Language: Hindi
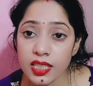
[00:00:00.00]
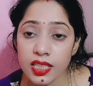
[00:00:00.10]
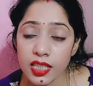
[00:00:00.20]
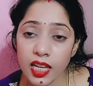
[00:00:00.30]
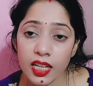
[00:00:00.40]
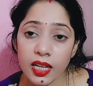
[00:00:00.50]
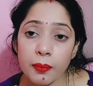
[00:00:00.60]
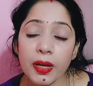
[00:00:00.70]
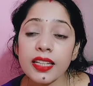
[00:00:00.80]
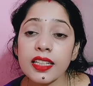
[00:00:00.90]
किया गया
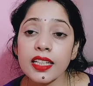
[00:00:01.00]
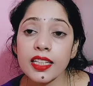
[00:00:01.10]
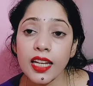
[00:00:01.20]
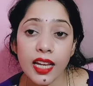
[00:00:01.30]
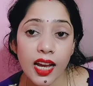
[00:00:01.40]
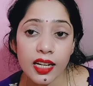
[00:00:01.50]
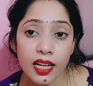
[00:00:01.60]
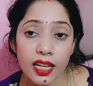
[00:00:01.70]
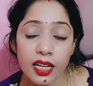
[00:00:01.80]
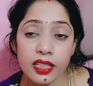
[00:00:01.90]
बल्कि नेहा
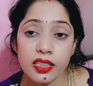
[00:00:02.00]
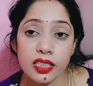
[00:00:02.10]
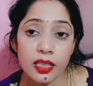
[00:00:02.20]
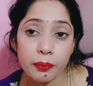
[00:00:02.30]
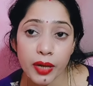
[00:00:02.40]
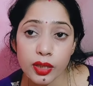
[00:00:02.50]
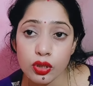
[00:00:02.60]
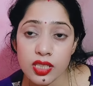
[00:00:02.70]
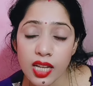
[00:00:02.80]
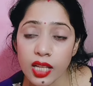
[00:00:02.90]
कह रही थी कि मैं
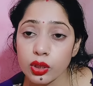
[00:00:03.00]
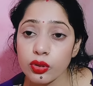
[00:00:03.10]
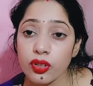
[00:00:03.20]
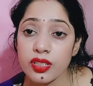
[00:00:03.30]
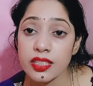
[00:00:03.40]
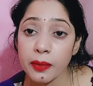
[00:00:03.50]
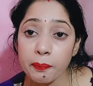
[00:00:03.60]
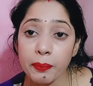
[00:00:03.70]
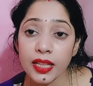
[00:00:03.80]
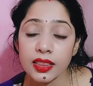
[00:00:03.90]
तो चाहती हूँ
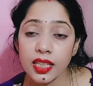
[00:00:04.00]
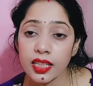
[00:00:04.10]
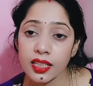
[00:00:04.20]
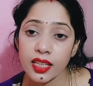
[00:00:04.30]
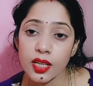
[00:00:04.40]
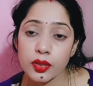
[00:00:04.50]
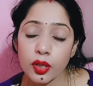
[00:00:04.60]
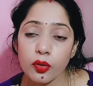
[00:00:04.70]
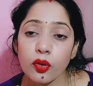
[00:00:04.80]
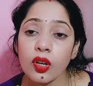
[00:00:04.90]
सिंपल तरीके
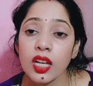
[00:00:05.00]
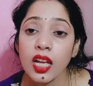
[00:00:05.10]
से हो